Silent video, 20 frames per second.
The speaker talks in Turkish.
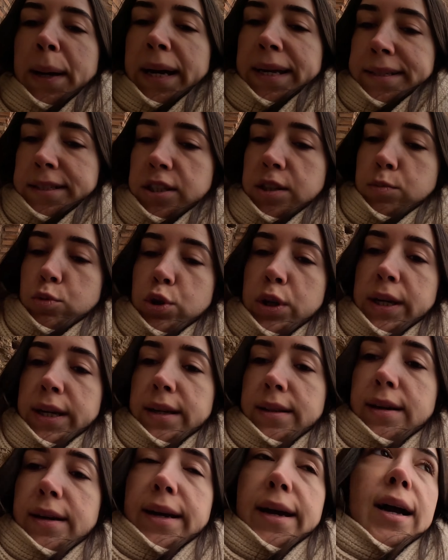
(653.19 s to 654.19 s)
bence buraya
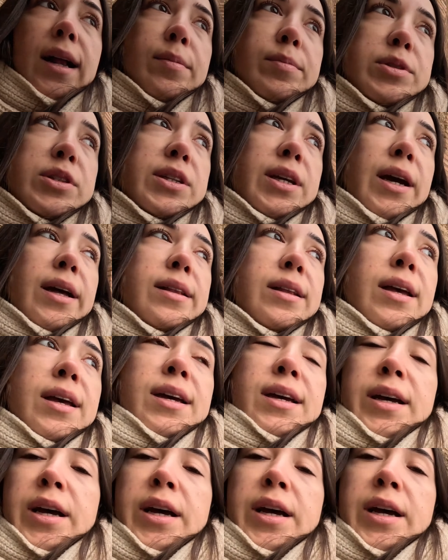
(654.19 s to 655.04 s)
kadar gelmişken.